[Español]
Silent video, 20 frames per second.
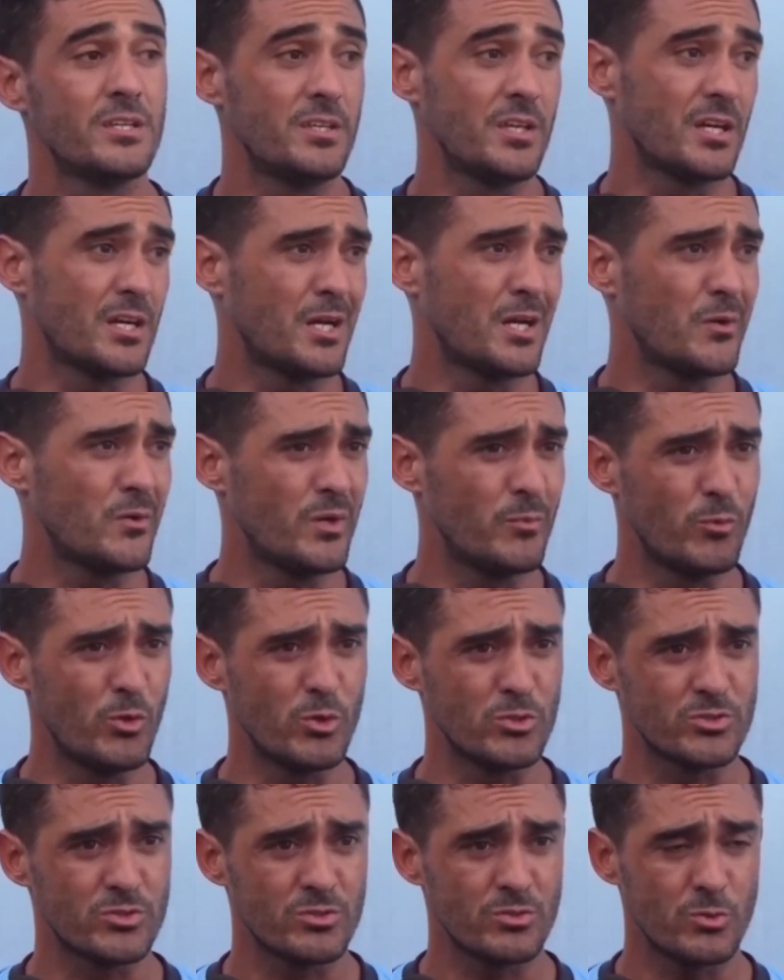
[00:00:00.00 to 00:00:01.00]
y acá
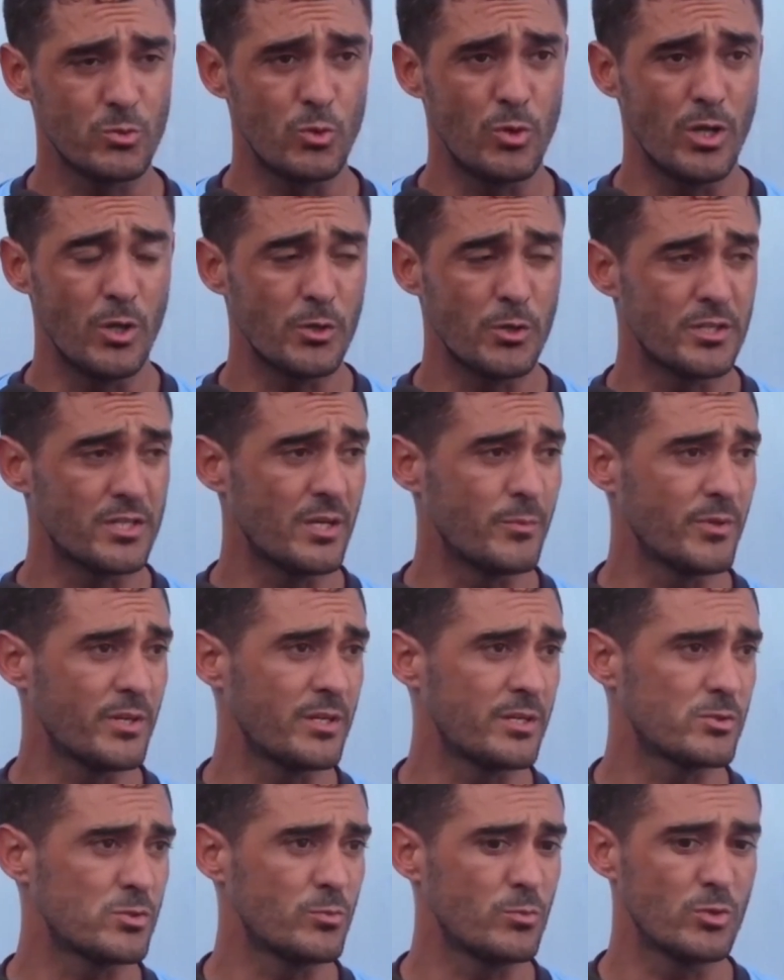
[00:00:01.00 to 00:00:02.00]
vemos jugadores también
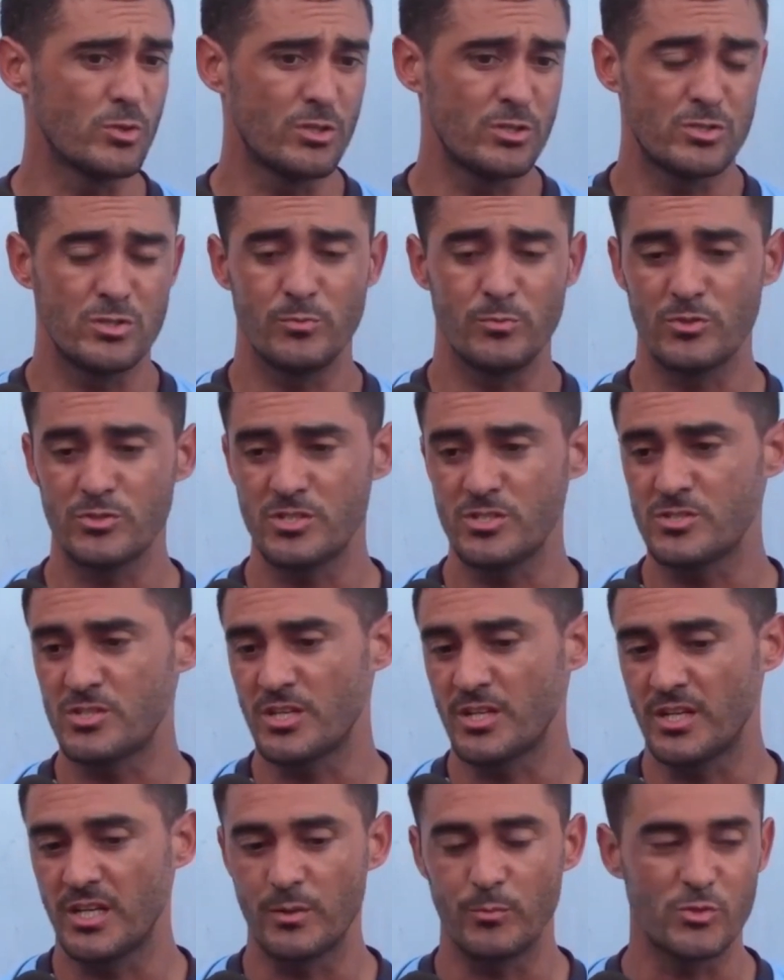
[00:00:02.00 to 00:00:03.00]
que somos, que somos
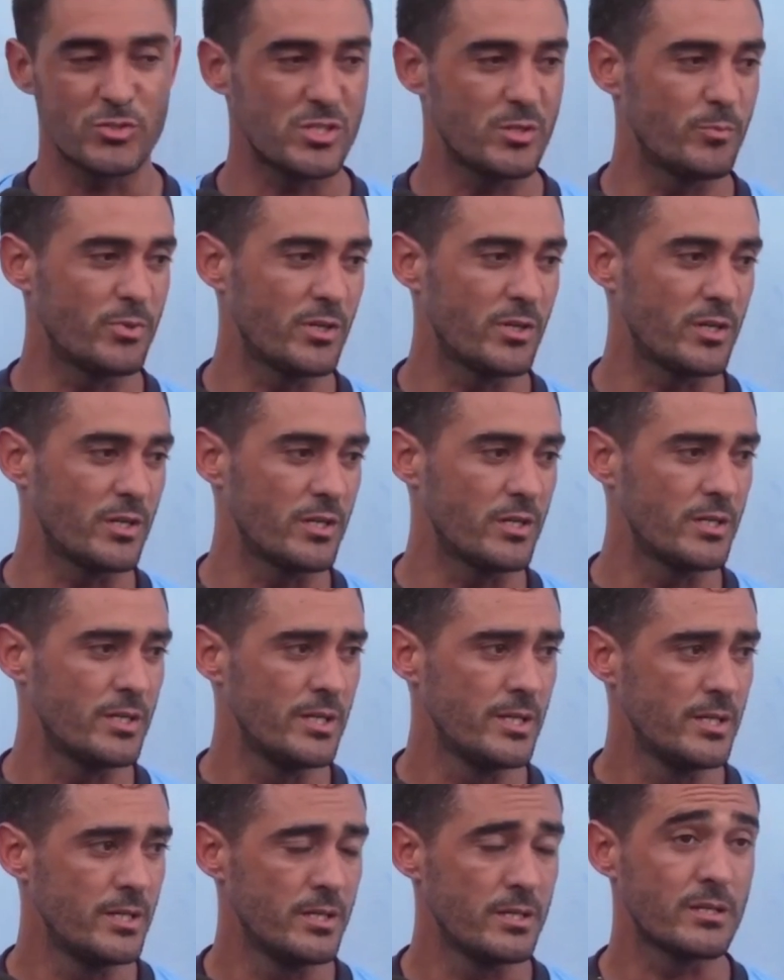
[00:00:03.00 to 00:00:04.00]
hinchas y queremos siempre que,
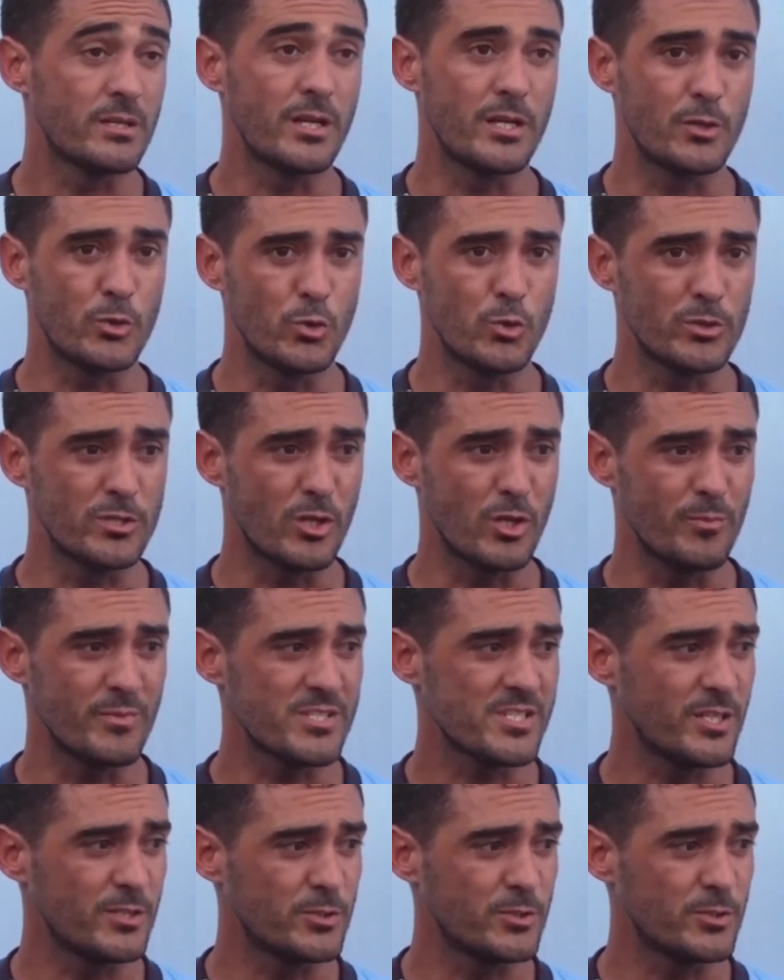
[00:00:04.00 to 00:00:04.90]
que el club esté en lo más